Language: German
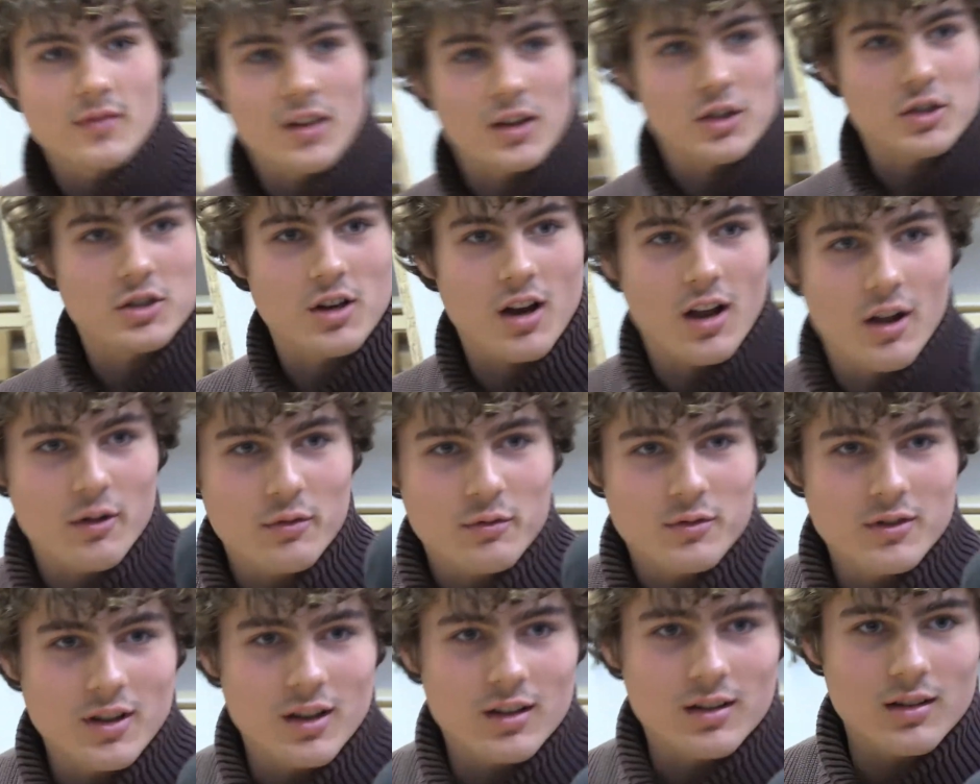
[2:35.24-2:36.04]

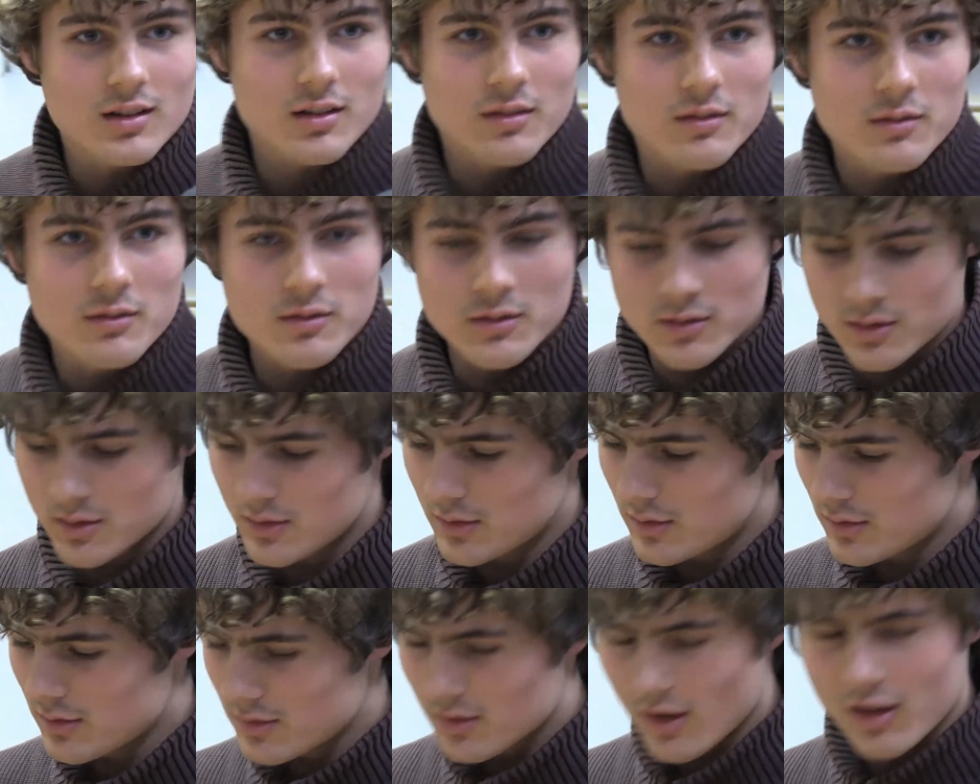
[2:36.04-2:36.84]
Schleifen jetzt,
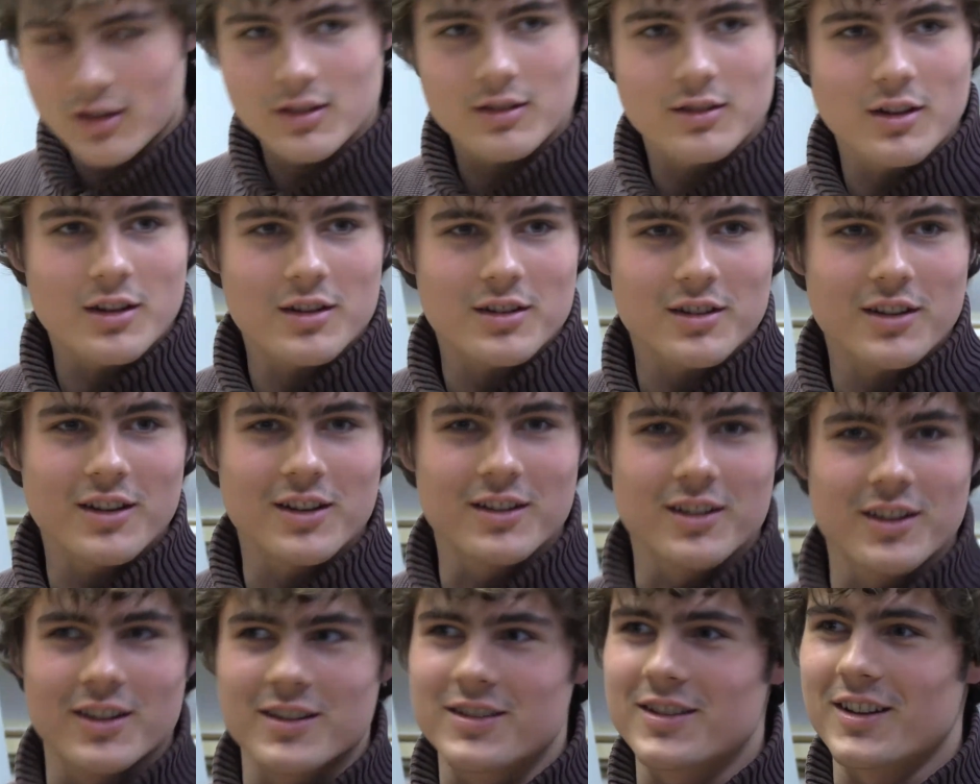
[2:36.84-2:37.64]
das, das
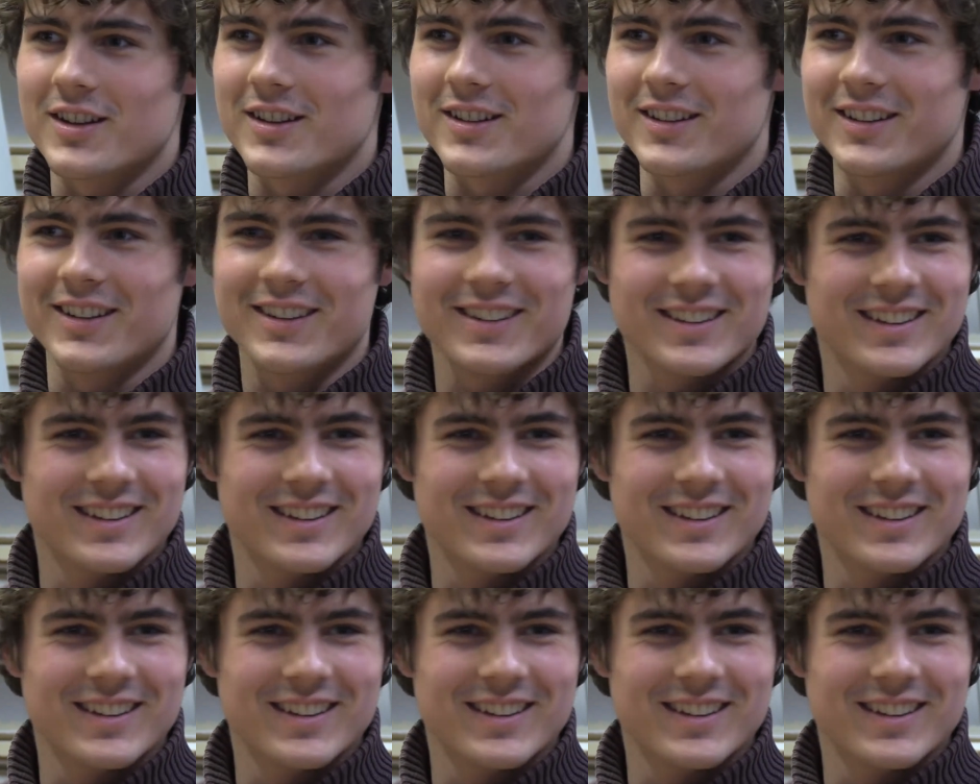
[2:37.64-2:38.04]
geht tatsächlich.